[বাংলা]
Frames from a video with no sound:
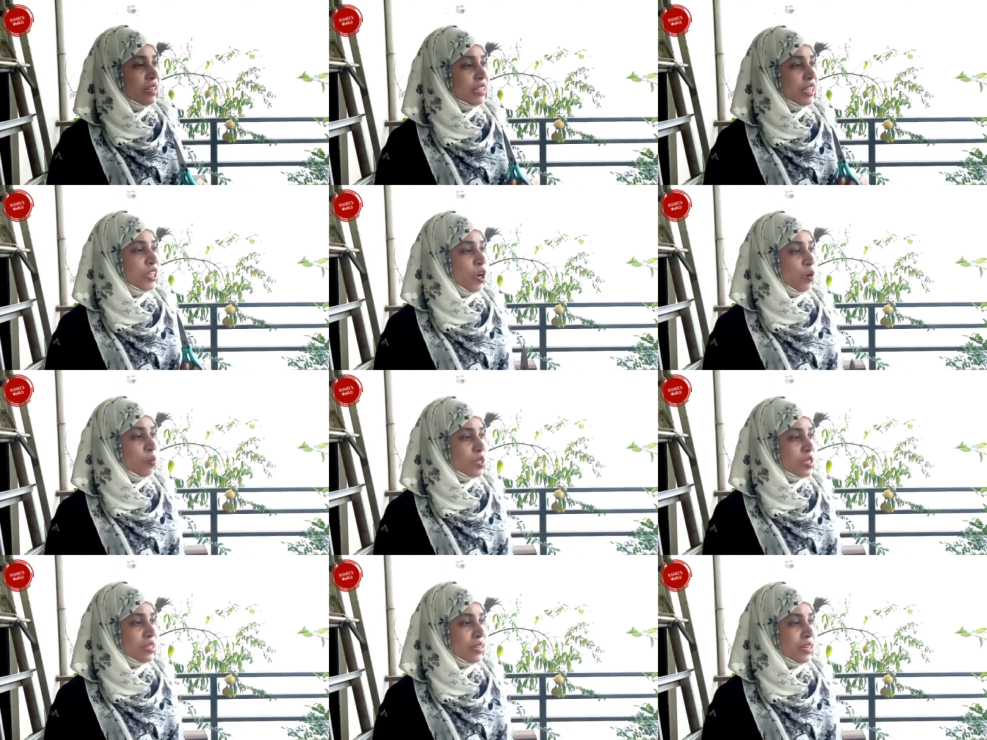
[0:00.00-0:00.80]
কি
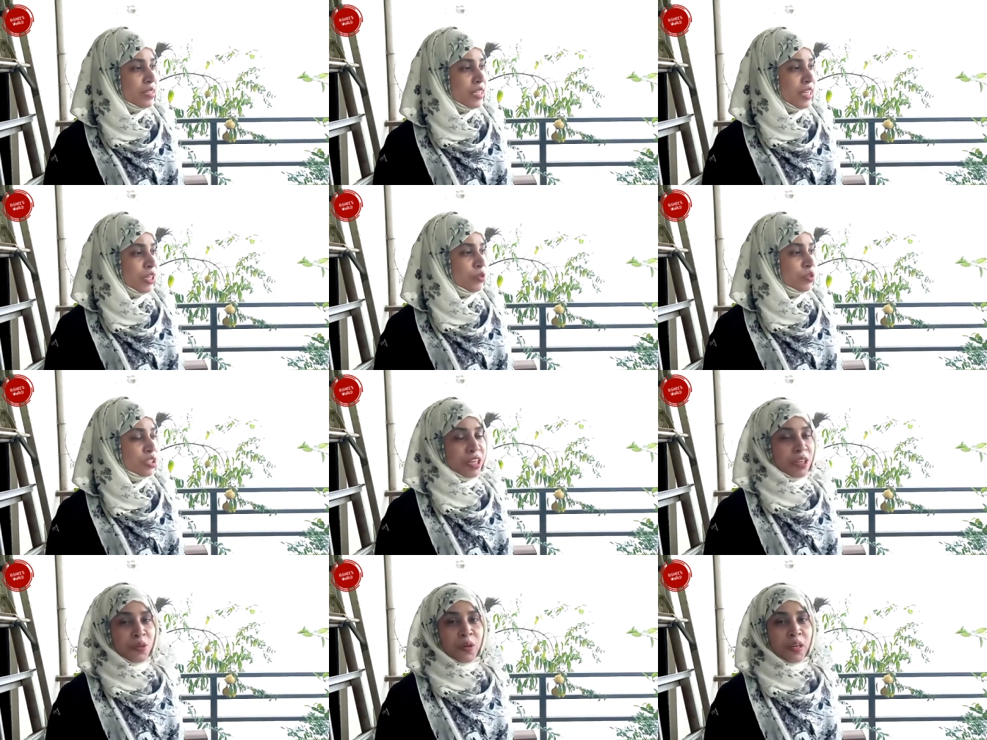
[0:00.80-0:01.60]
অবস্থায় আছে একটু
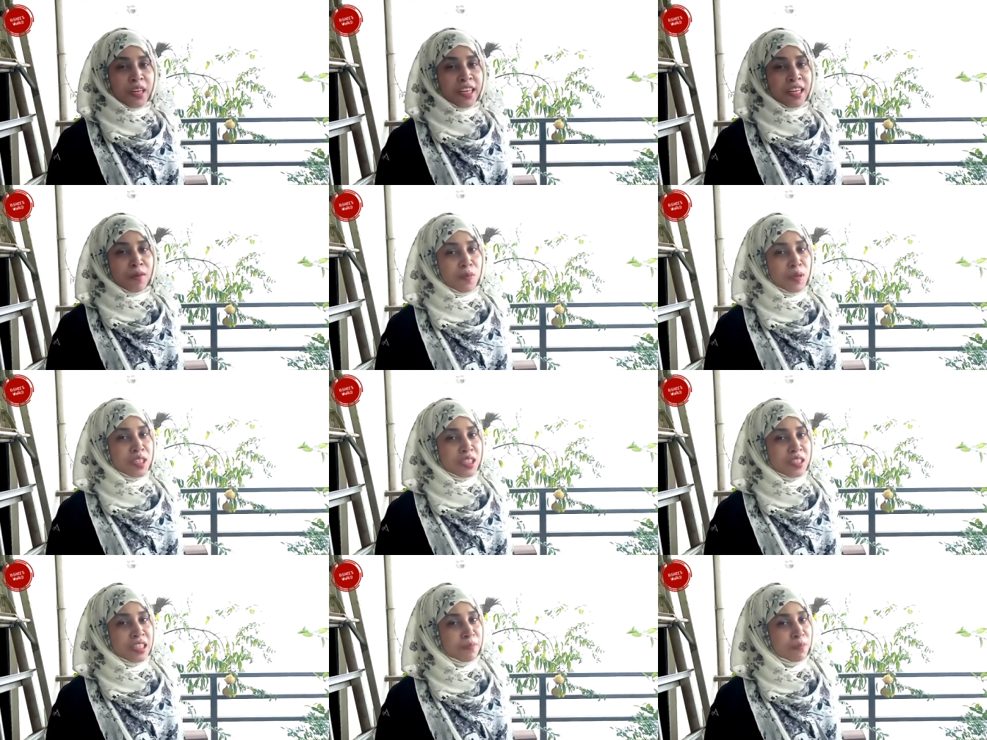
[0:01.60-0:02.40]
শেয়ার করে নিই আপনাদের
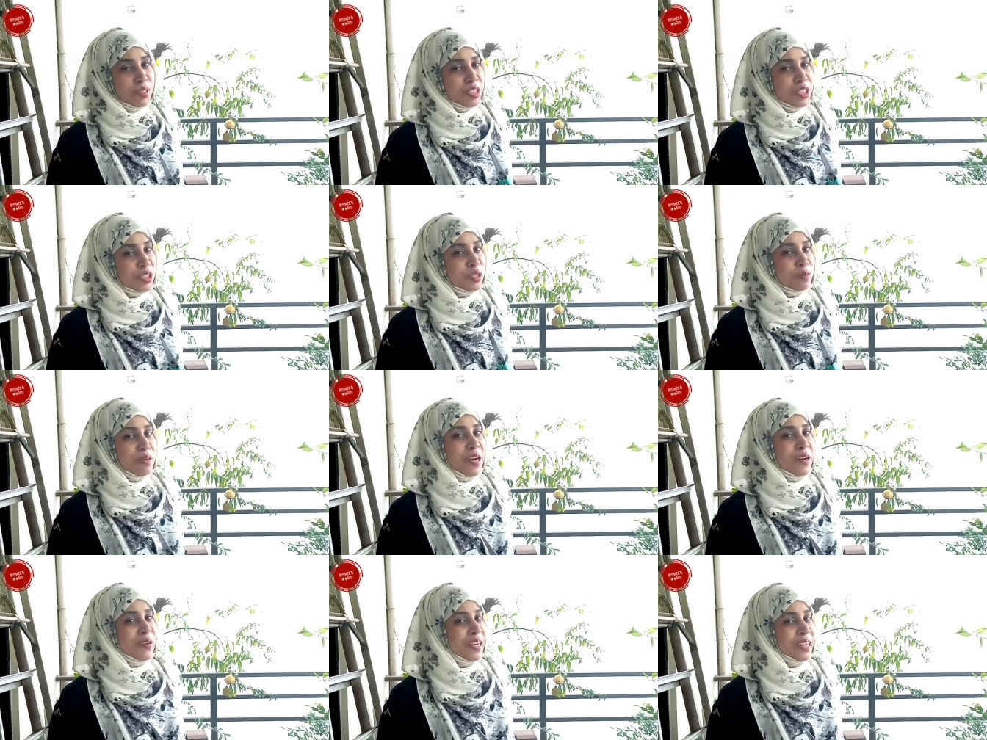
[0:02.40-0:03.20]
সাথে আপনাদের নিশ্চয়ই
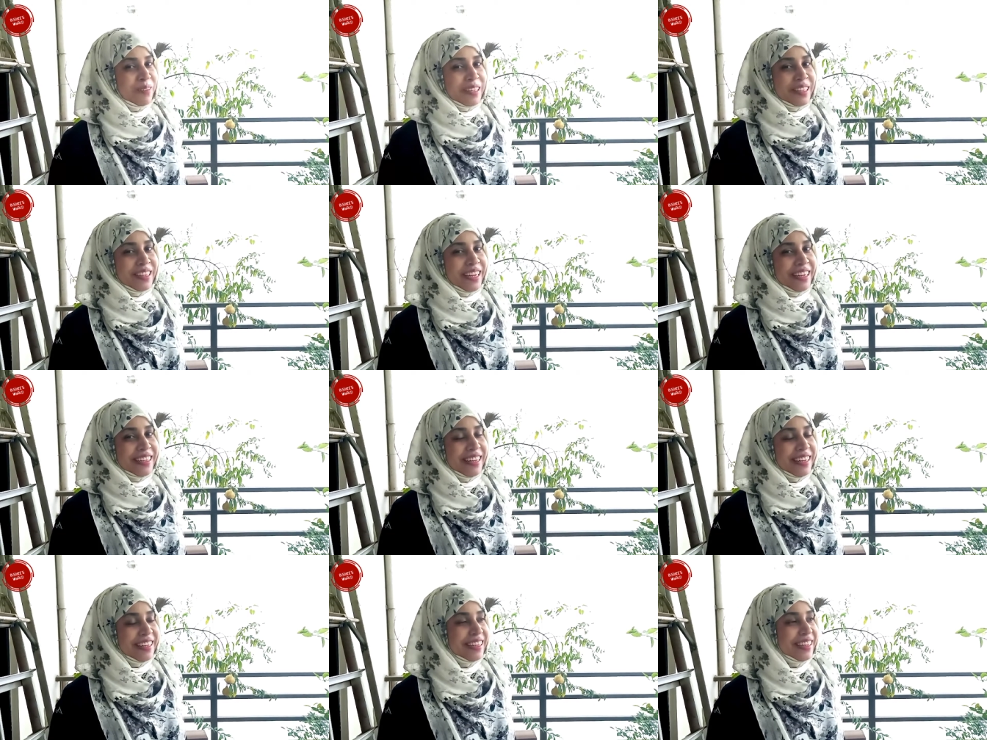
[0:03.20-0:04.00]
ভালো লাগবে তাই না